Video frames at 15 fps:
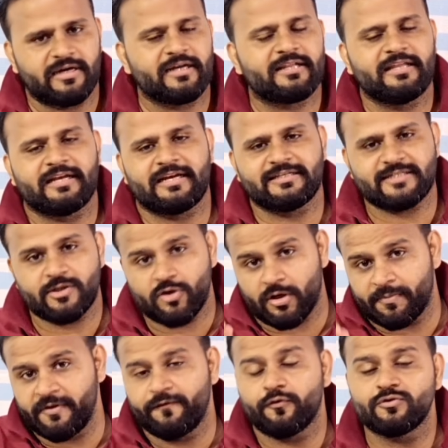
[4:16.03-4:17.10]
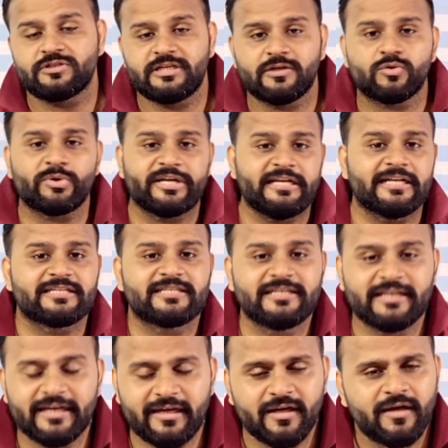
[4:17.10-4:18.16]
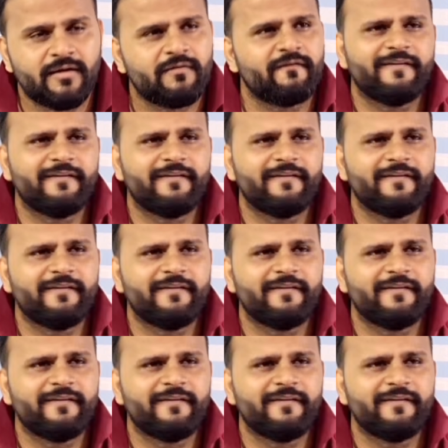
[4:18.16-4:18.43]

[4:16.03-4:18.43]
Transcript: अगर देखना चाहते हो अभी फोन चाहिए तो डील अच्छी है